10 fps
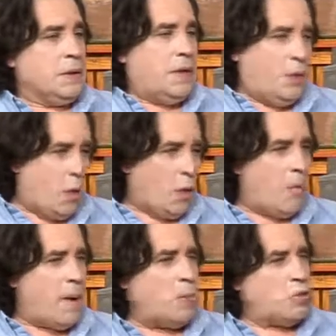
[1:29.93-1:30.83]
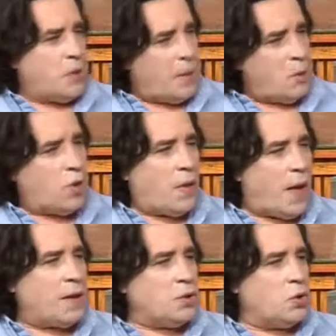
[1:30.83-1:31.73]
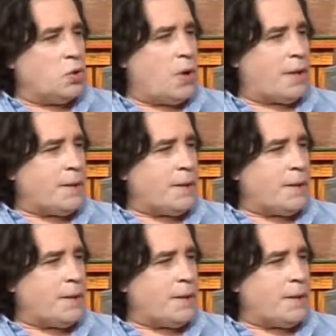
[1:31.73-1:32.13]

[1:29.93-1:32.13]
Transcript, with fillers: y luego vamos a ir abordando la